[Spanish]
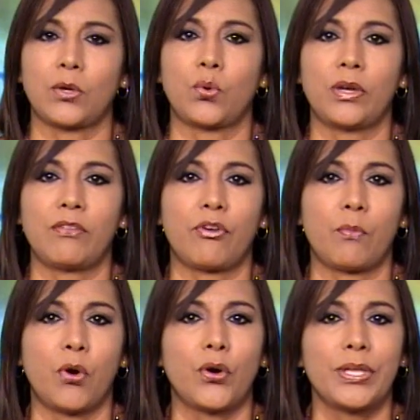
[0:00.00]
según
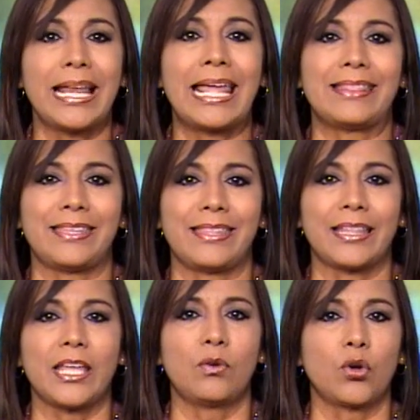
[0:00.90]
informó hoy la
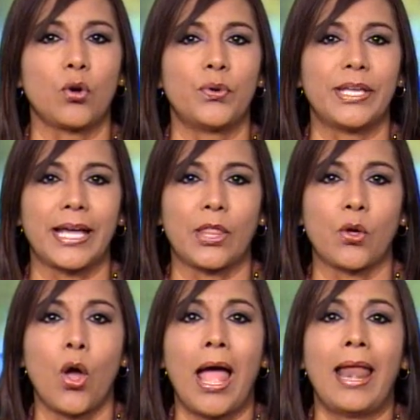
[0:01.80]
entidad en un
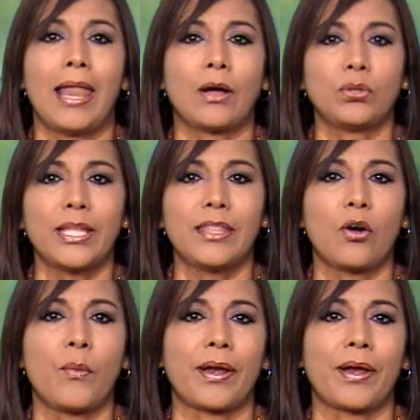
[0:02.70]
comunicado. La Junta de